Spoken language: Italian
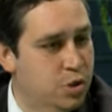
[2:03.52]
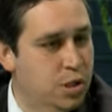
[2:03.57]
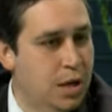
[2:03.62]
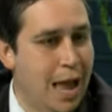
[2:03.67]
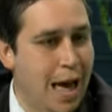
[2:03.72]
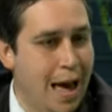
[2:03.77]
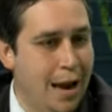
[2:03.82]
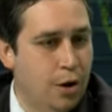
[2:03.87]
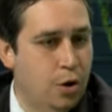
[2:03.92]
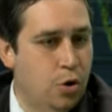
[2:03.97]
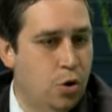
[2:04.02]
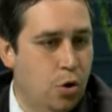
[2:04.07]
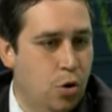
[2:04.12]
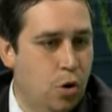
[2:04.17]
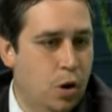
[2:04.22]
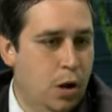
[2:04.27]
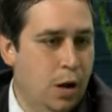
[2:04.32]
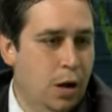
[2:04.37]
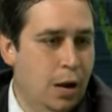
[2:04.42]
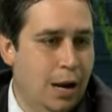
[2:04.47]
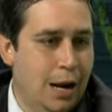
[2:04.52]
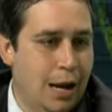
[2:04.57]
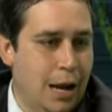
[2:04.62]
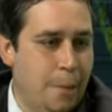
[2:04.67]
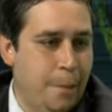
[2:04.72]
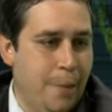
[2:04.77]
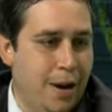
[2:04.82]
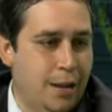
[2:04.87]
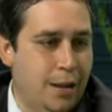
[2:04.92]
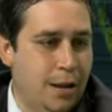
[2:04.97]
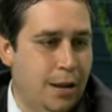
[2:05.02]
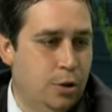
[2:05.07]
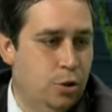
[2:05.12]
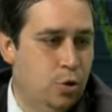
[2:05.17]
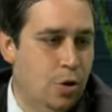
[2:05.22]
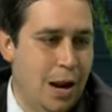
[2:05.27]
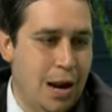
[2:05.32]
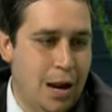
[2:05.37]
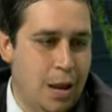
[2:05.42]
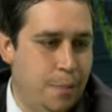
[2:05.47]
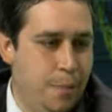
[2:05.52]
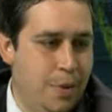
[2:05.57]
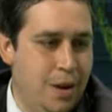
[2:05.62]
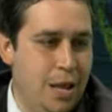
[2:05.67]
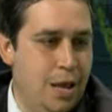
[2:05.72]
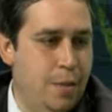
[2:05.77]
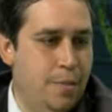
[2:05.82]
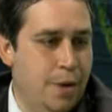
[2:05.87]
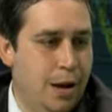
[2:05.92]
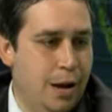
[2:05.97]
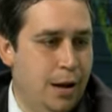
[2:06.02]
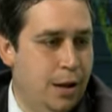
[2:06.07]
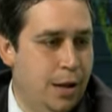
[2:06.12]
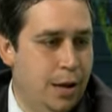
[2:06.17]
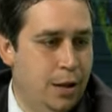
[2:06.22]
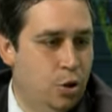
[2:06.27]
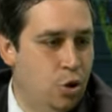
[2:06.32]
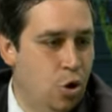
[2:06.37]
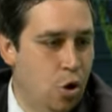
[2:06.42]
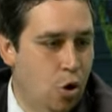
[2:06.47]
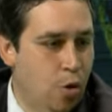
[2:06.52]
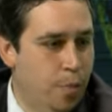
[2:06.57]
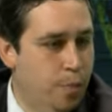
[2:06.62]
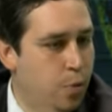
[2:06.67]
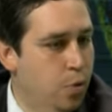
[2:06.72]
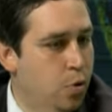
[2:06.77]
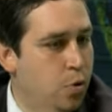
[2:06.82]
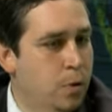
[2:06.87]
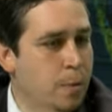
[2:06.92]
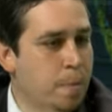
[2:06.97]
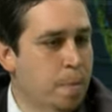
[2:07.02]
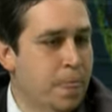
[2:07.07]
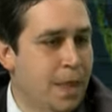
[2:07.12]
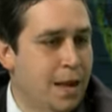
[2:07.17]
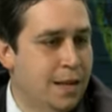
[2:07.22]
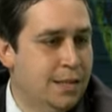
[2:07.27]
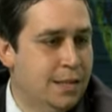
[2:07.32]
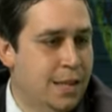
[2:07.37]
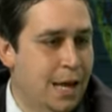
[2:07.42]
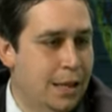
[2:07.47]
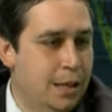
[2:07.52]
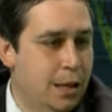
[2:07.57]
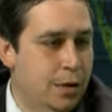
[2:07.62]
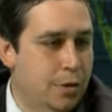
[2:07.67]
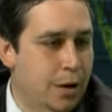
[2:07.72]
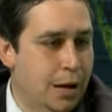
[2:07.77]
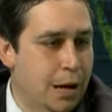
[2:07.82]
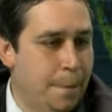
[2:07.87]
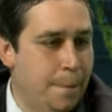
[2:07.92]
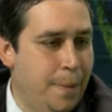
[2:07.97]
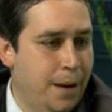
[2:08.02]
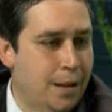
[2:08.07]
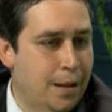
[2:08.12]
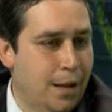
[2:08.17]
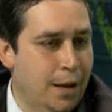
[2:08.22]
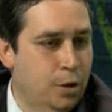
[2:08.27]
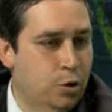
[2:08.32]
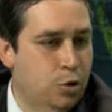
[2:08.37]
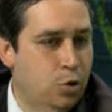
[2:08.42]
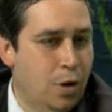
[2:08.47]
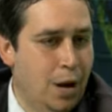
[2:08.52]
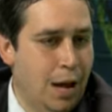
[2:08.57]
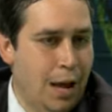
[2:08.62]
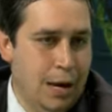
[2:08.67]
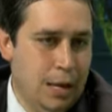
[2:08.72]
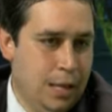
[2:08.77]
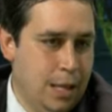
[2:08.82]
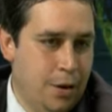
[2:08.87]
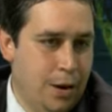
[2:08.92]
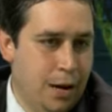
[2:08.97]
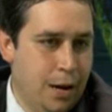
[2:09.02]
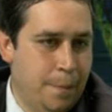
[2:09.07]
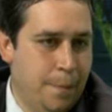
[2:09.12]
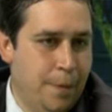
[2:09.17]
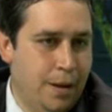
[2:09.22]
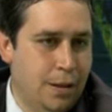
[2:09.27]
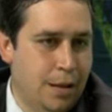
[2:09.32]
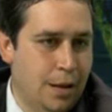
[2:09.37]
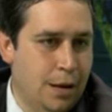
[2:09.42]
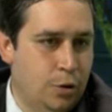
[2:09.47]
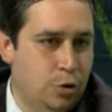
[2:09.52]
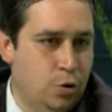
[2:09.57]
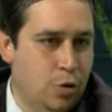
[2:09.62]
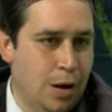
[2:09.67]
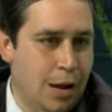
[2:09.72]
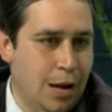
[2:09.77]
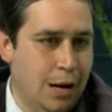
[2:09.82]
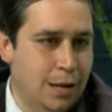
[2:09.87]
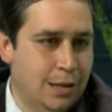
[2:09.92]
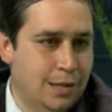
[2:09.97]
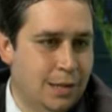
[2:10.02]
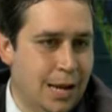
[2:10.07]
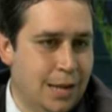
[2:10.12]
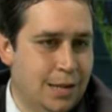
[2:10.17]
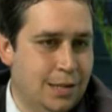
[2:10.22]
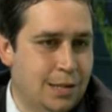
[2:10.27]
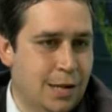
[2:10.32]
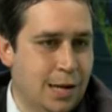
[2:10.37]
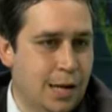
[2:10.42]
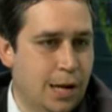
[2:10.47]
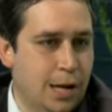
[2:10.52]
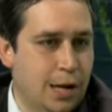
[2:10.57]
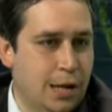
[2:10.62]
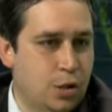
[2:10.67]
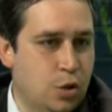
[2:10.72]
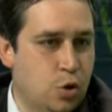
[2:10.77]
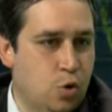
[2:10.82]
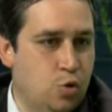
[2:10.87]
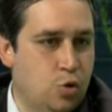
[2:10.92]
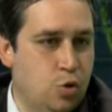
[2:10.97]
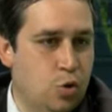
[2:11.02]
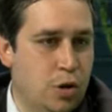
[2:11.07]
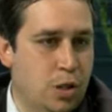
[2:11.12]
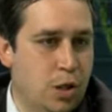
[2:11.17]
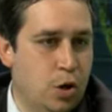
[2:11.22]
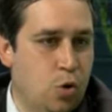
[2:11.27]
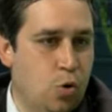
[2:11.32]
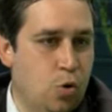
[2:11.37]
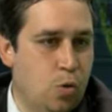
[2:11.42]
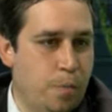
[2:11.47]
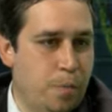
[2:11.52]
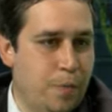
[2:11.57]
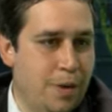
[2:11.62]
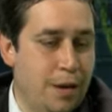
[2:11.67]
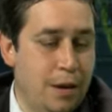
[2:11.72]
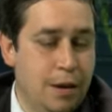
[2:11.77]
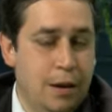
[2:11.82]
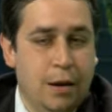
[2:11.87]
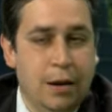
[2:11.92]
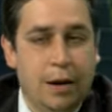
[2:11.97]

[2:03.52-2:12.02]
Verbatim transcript: slargo la campagna elettorale prima e dopo è stata una campagna elettorale ed è una campagna elettorale senza esclusione di colpi